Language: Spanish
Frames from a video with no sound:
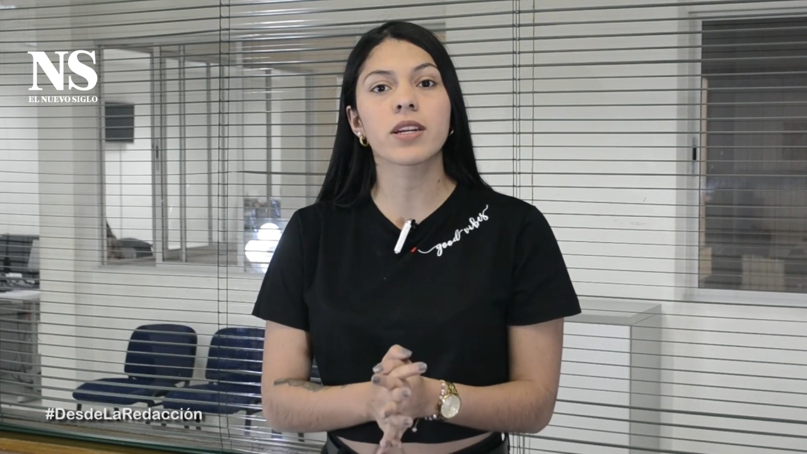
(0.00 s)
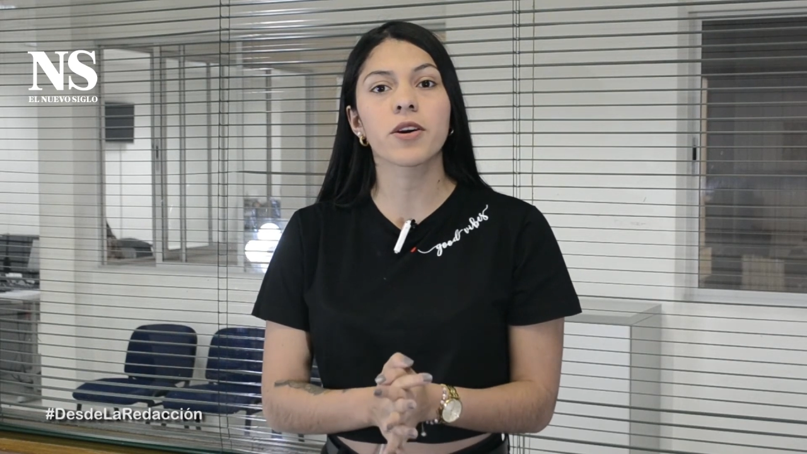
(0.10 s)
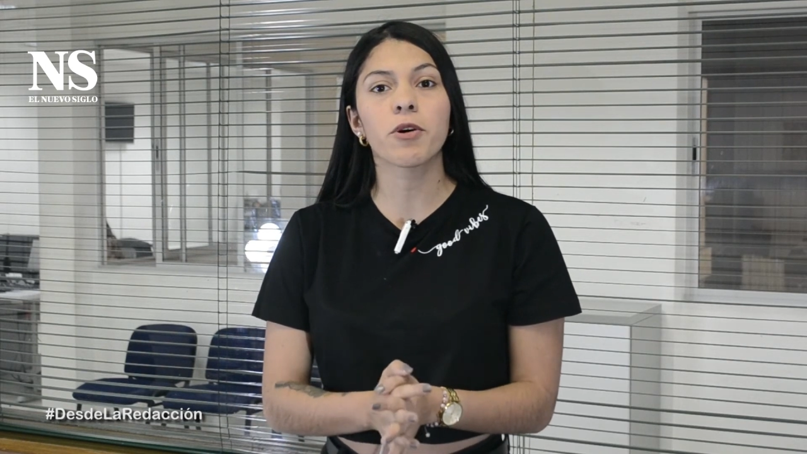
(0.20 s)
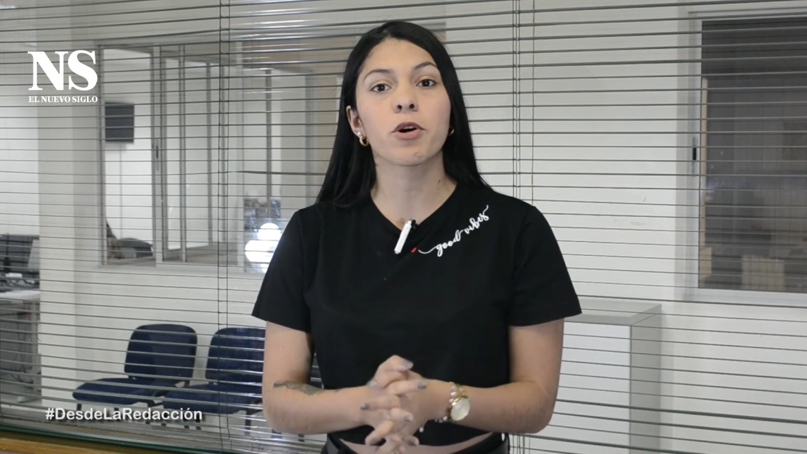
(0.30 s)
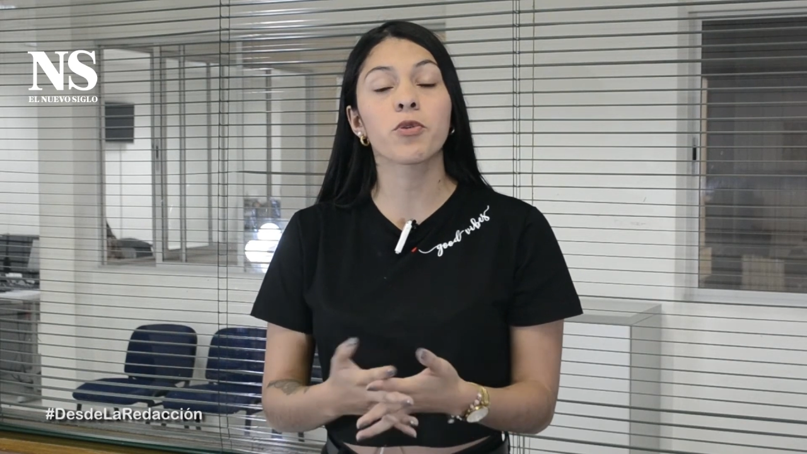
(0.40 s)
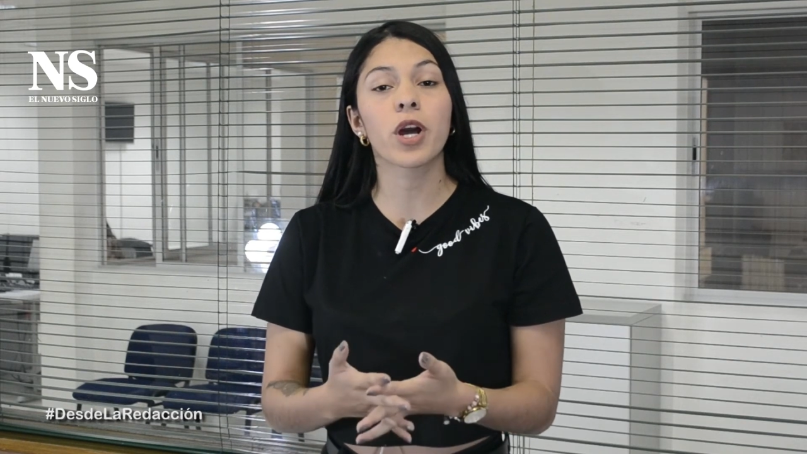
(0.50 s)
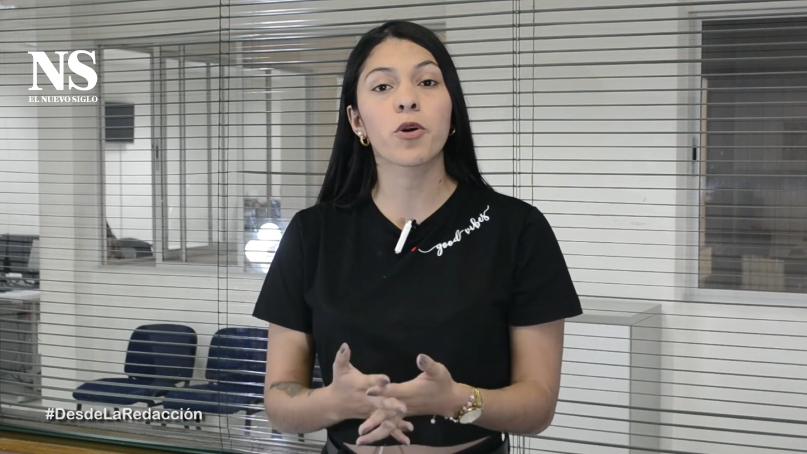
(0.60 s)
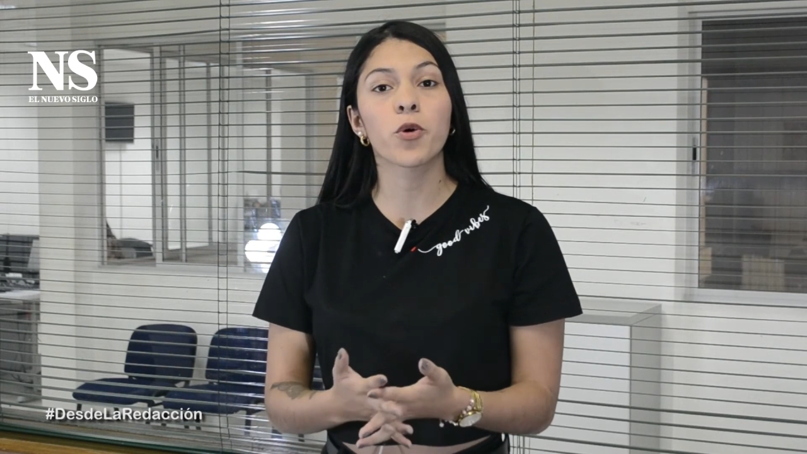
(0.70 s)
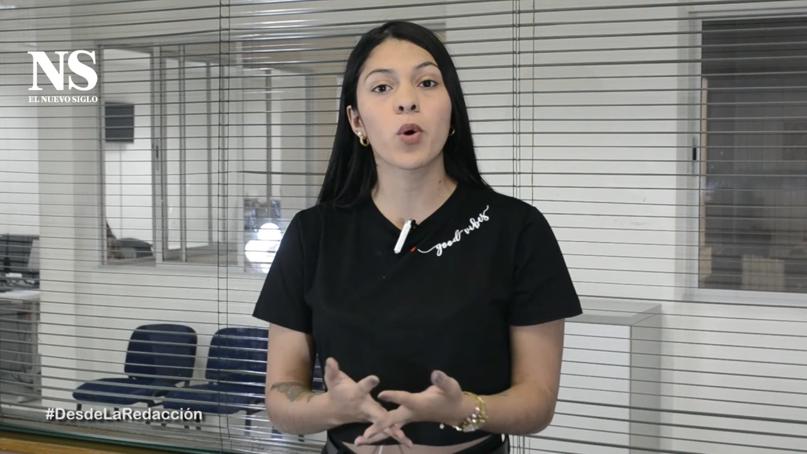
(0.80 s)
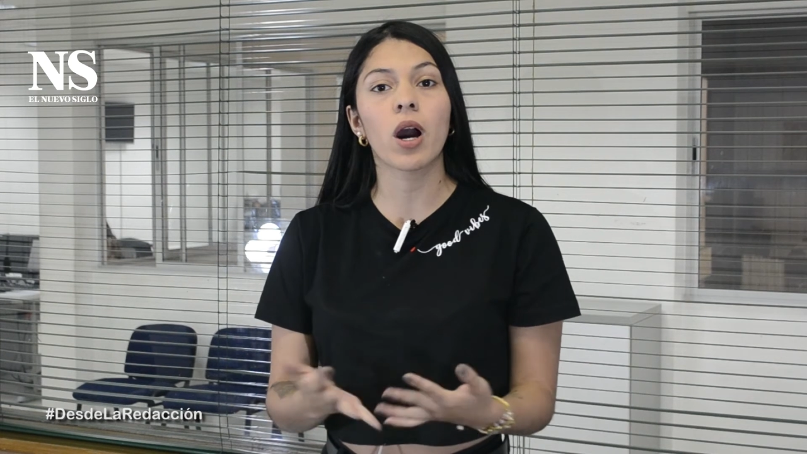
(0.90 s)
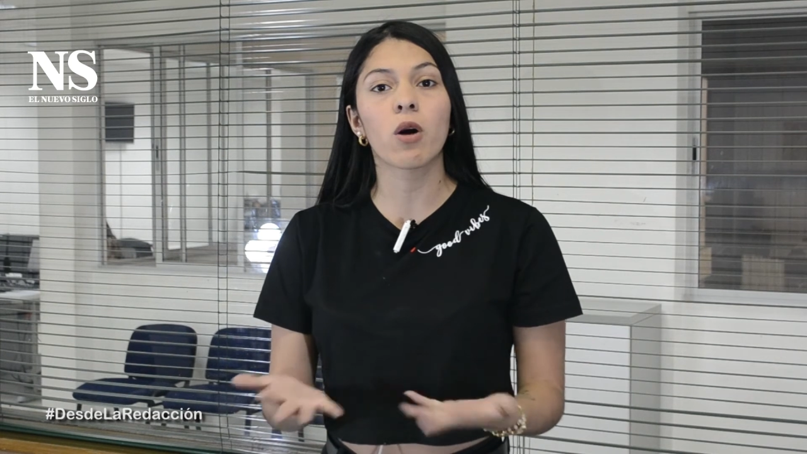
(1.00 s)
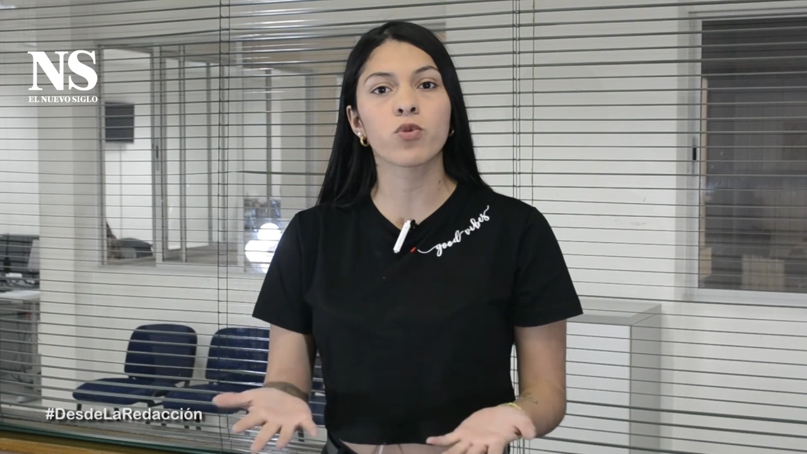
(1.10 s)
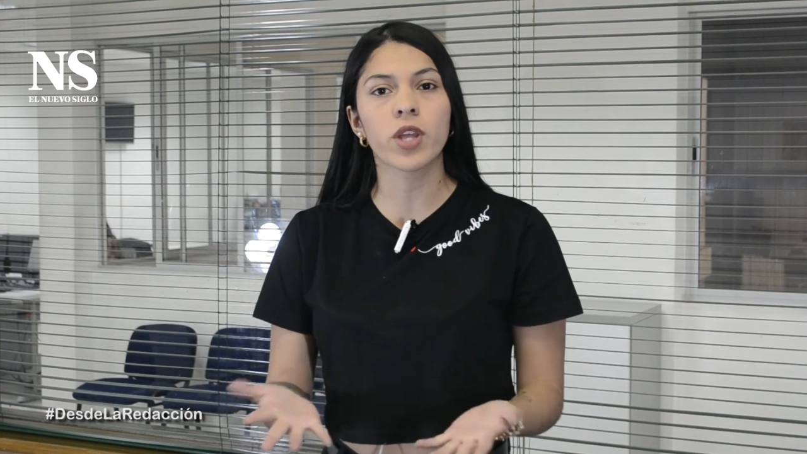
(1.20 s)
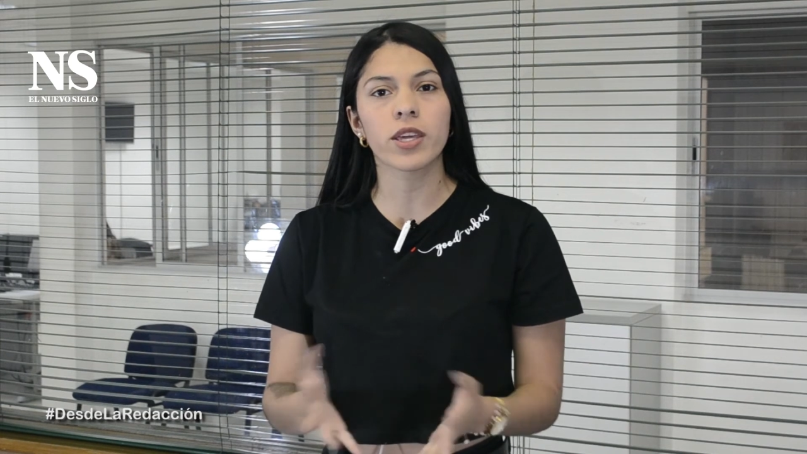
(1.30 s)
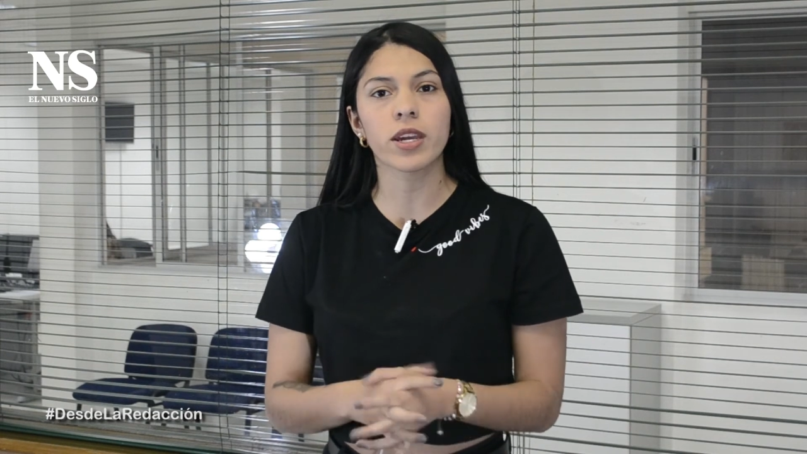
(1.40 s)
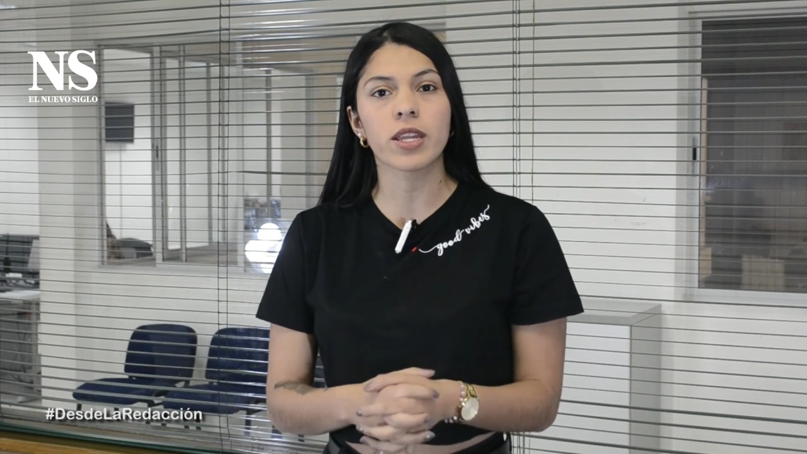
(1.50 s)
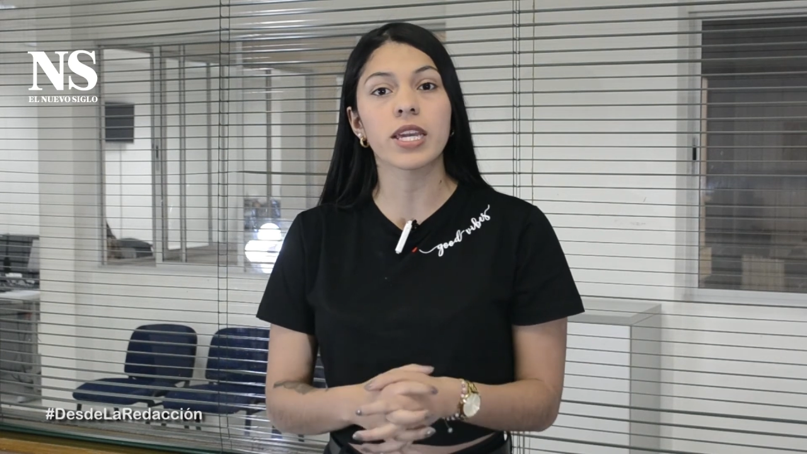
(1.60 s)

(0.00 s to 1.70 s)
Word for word: llevado en una grúa a un taller